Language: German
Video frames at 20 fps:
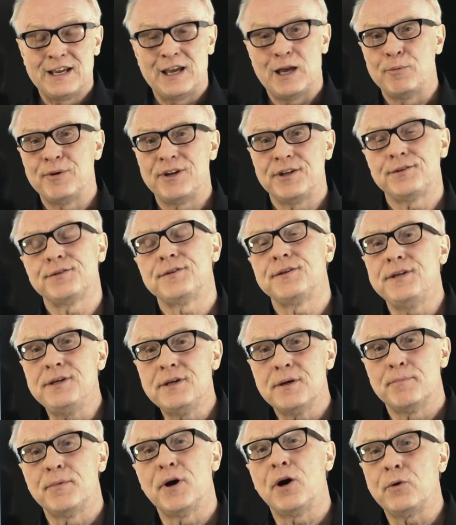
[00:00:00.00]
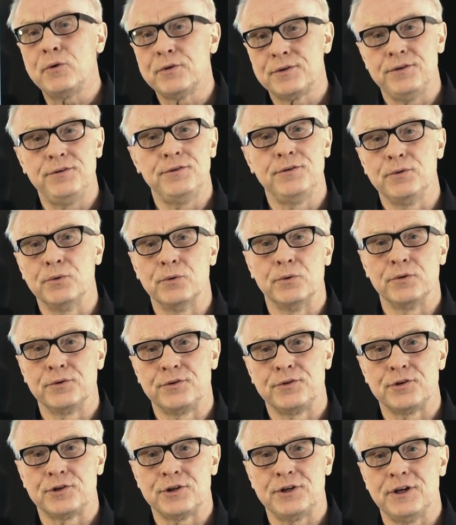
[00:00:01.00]
Aber das Tier braucht diese
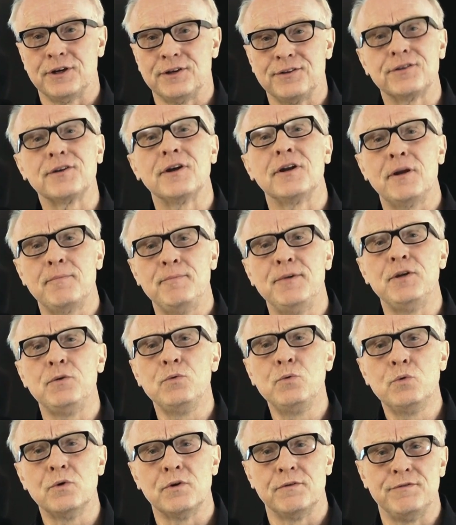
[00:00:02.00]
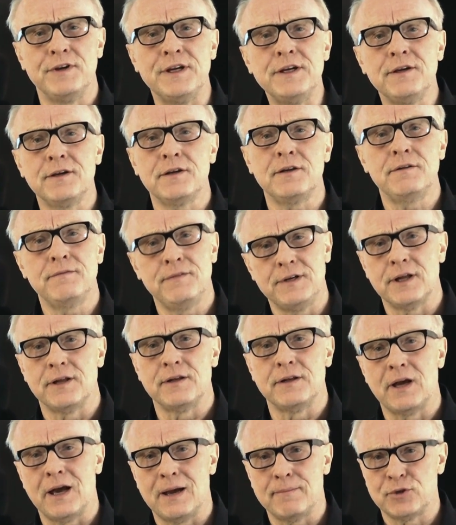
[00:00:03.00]
große Schere. Es kann damit nur winken, wie der
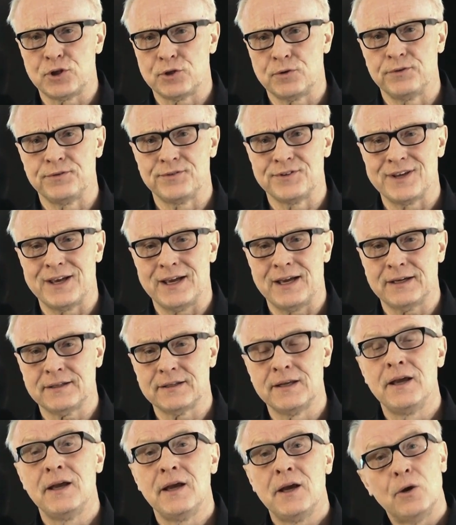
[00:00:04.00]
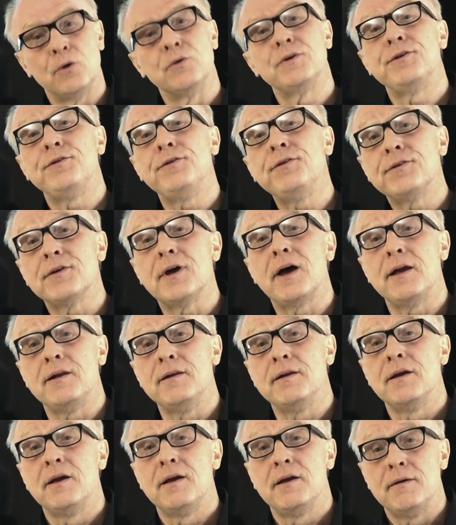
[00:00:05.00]
Name schon sagt. Und es ist
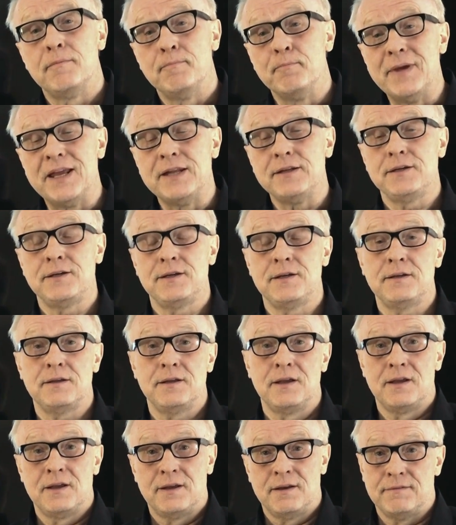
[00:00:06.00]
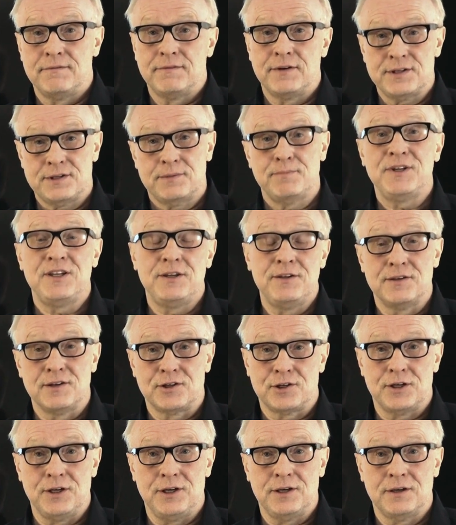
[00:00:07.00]
ein Männchen, was mit dieser
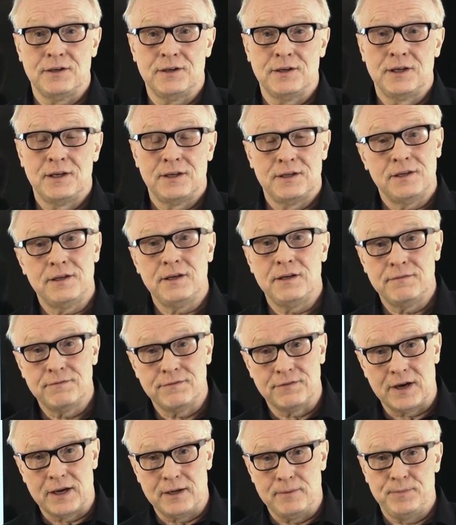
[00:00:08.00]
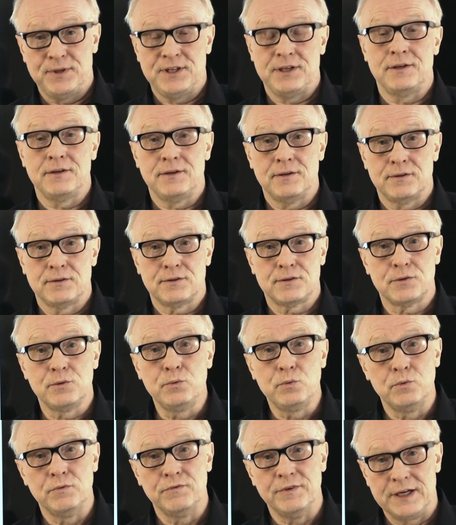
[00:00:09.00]
Schere den Weibchen
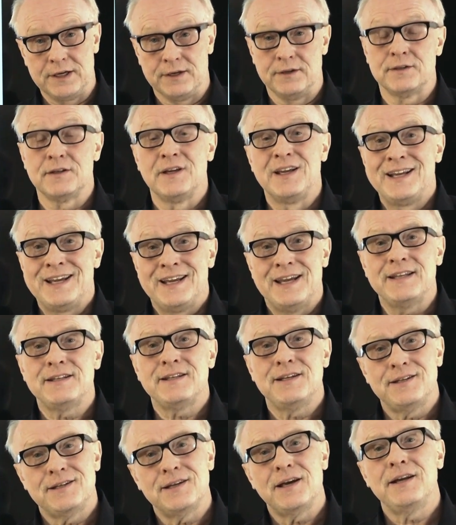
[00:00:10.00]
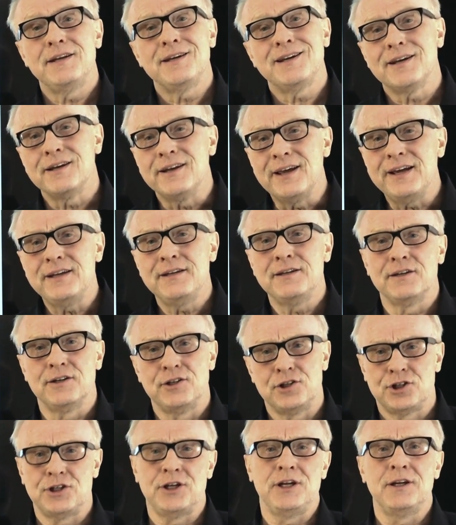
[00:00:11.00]
zuwinkt. Hätte es eine
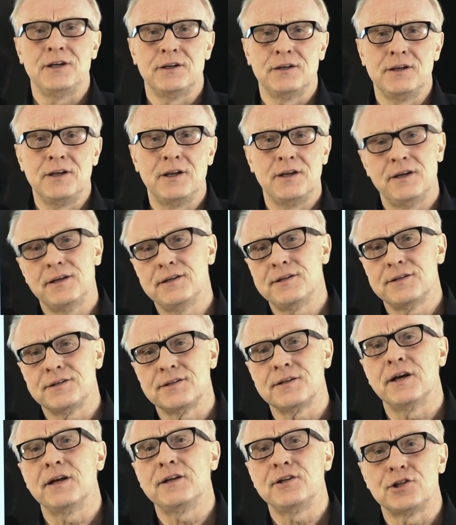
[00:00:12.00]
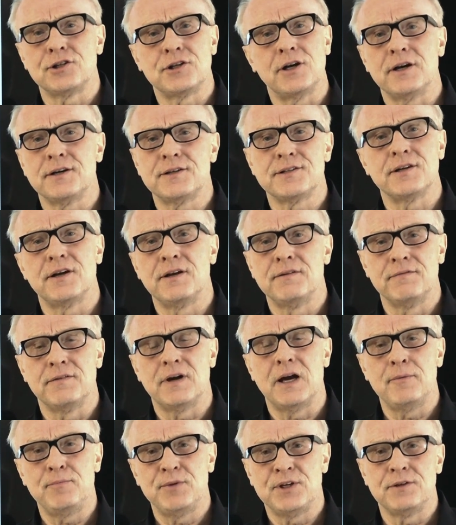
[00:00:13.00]
kleinere Schere, hätte es keine Chance, ein
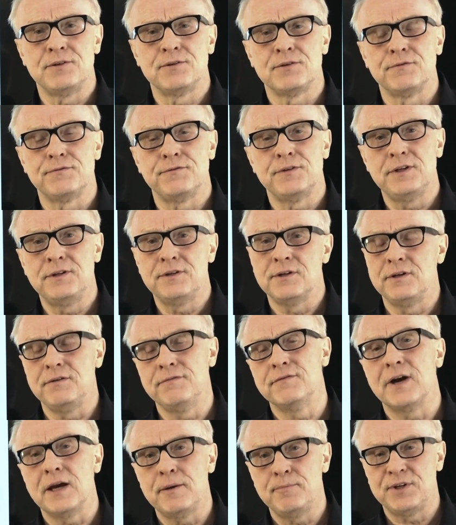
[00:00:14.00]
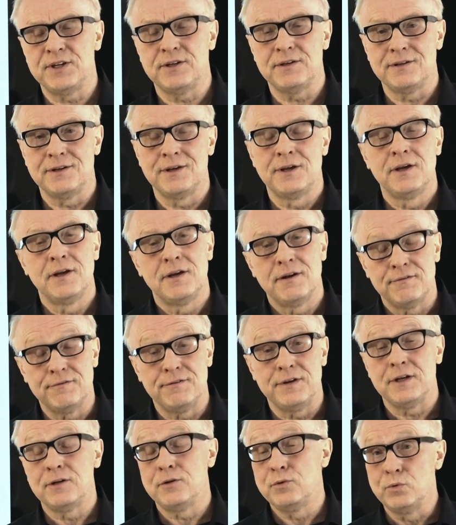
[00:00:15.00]
Weibchen zu finden, denn die Weibchen
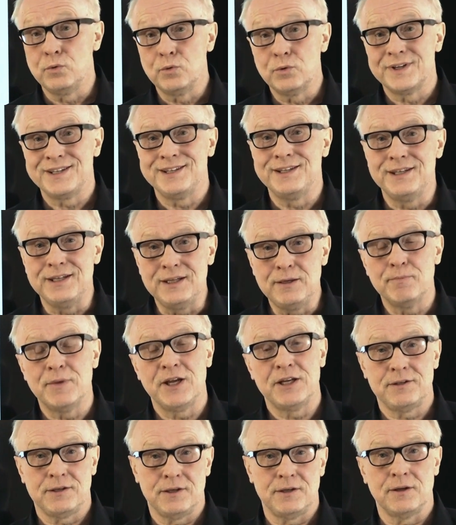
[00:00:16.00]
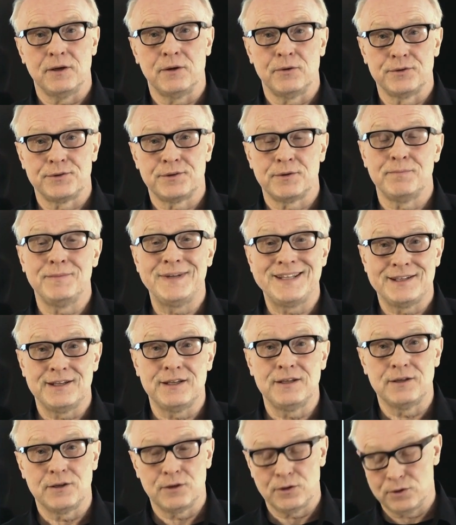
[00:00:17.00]
wählen nur die Männchen aus mit den